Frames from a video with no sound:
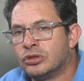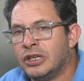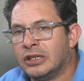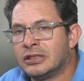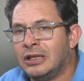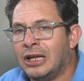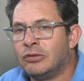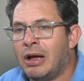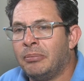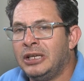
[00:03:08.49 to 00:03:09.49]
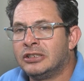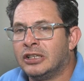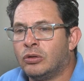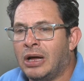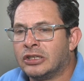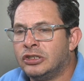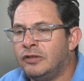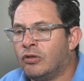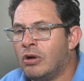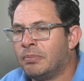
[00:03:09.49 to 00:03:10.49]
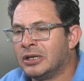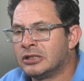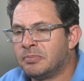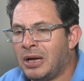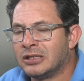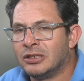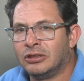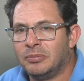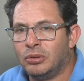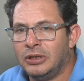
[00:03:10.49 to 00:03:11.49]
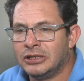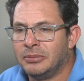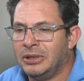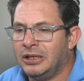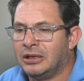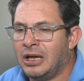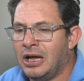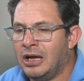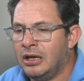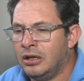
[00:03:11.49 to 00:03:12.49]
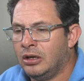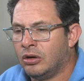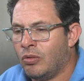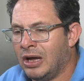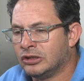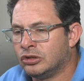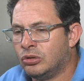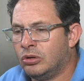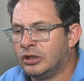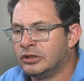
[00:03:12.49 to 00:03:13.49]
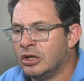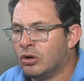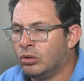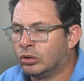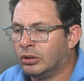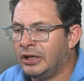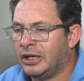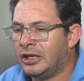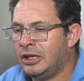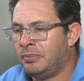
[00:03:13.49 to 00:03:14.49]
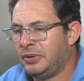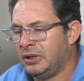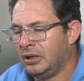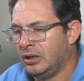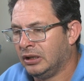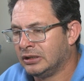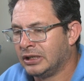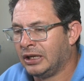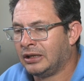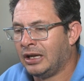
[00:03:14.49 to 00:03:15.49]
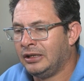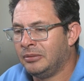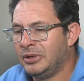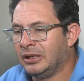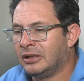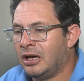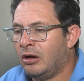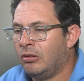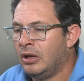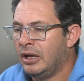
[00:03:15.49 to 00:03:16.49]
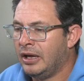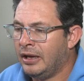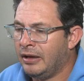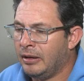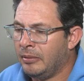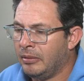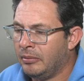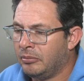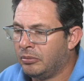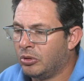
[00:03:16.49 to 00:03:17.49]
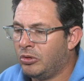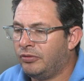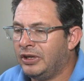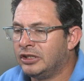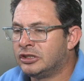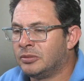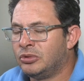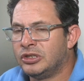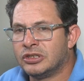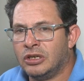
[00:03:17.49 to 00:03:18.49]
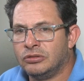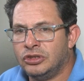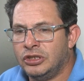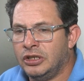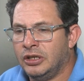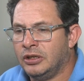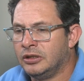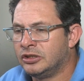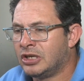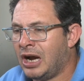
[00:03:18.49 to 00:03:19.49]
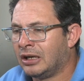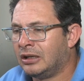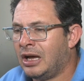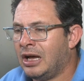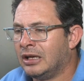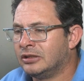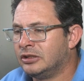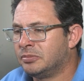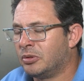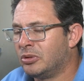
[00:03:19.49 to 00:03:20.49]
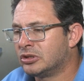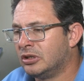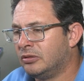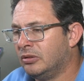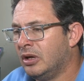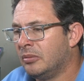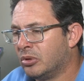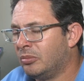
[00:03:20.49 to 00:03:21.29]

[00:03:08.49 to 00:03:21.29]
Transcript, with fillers: no centro da cidade, uma blitz educativa com a participação da Polícia Militar, com as ONGs, com toda a equipe da Secretaria Ambiental, é, promovendo a distribuição de, de cartazes, promoção,